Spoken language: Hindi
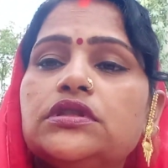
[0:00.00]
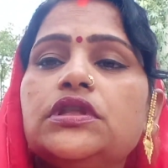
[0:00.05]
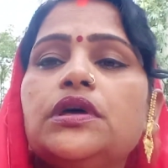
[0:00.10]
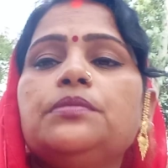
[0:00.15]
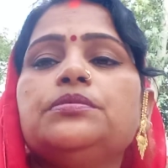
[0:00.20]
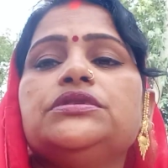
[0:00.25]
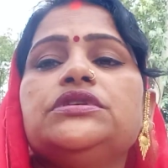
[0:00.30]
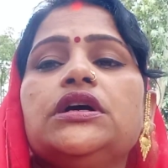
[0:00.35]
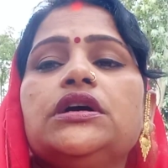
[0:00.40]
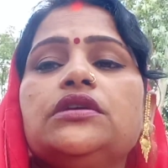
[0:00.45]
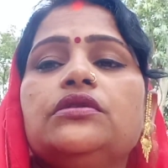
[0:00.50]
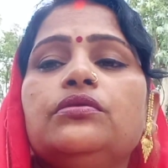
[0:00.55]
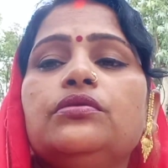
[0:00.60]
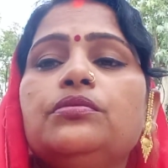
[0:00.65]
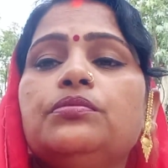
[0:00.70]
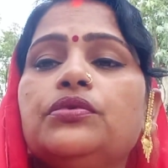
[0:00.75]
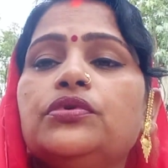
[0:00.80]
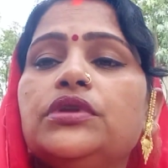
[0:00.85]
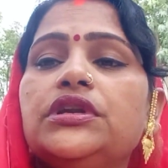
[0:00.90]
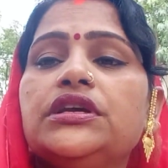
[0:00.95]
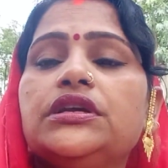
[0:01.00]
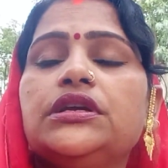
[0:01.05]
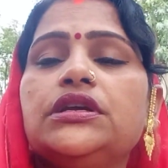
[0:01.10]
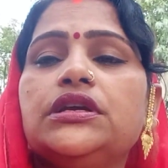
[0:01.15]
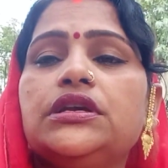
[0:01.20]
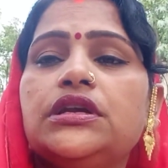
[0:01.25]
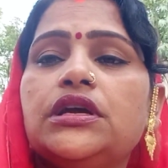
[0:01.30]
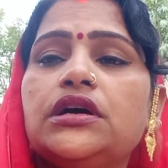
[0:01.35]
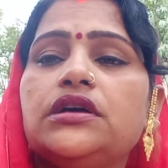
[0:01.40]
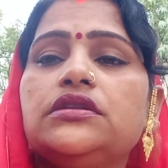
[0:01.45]
तब जाके वो
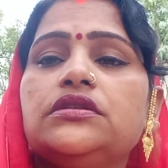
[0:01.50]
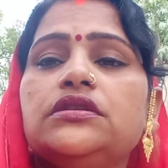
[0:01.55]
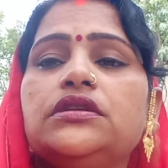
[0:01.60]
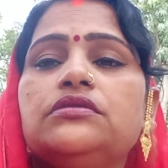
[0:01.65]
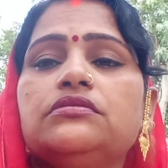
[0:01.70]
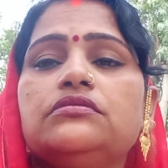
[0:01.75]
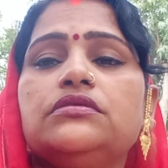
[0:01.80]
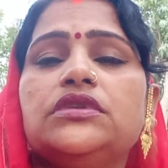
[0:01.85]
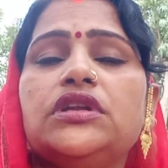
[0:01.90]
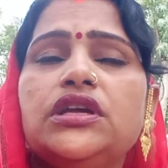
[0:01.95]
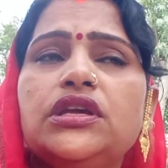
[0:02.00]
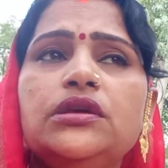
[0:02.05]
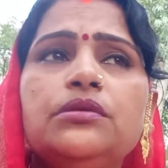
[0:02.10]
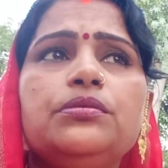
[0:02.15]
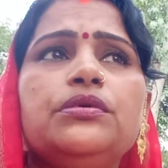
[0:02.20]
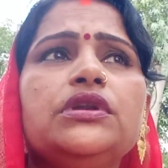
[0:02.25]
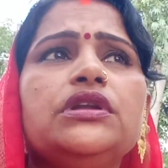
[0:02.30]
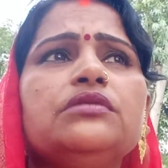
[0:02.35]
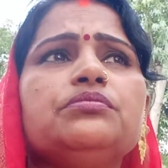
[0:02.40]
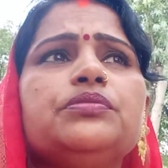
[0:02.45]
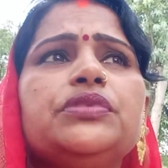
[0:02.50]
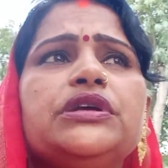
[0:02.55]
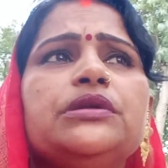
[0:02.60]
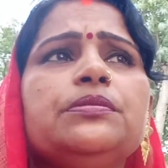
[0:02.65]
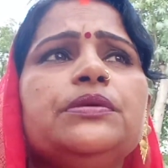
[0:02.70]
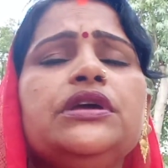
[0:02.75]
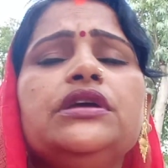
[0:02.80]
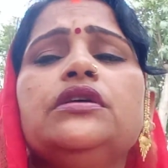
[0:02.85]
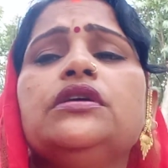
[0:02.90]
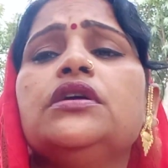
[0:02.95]
बोलेंगे या नहीं बोलेंगे फिर
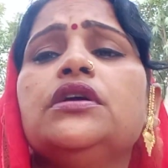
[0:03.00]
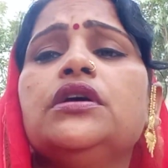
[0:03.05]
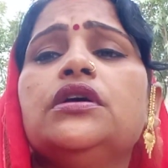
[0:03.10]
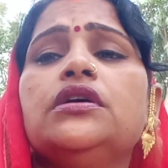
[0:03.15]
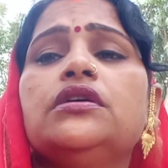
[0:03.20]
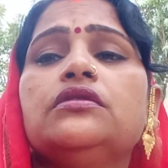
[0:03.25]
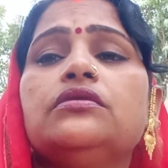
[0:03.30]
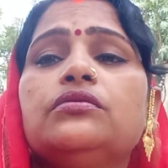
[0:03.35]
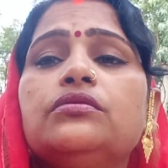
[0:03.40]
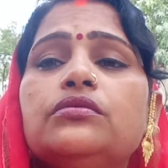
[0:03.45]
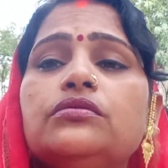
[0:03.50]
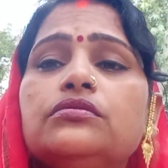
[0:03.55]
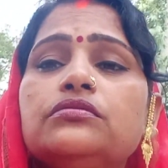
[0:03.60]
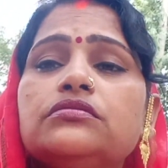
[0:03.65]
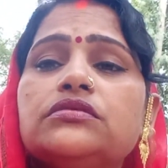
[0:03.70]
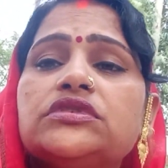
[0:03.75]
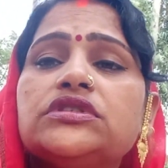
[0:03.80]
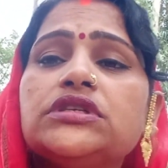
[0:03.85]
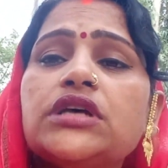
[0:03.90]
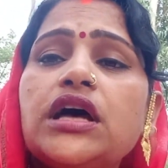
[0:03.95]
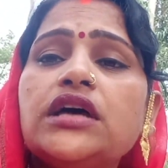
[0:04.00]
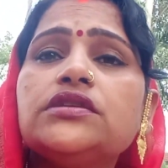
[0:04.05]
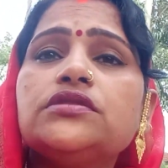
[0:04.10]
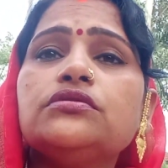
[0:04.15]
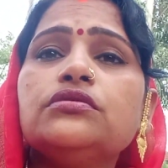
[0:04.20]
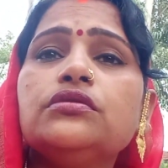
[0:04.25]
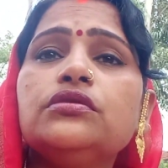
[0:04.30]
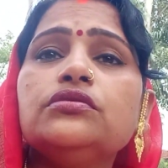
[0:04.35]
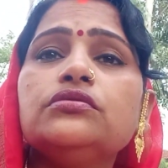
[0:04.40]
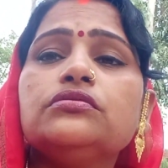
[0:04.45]
भी सास
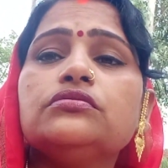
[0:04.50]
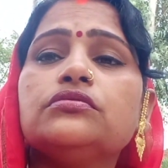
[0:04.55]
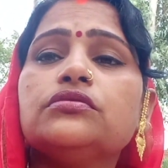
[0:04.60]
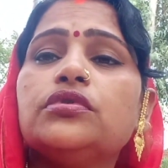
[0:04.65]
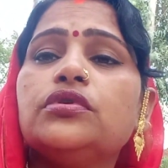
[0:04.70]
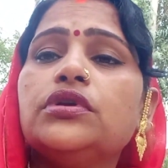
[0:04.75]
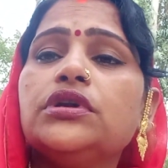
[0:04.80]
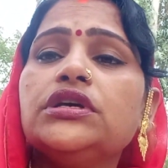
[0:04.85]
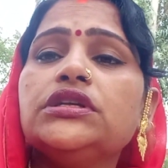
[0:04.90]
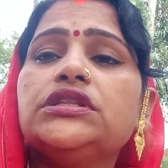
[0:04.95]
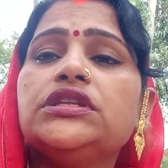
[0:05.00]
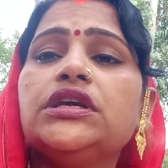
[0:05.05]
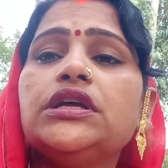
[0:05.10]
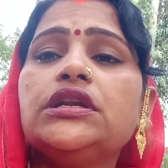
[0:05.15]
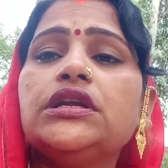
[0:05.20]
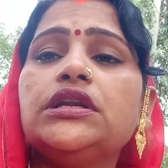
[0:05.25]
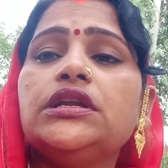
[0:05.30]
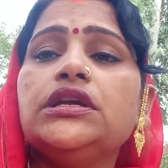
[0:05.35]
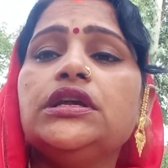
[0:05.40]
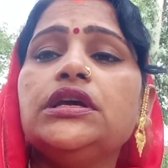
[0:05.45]
तो थोड़े देर के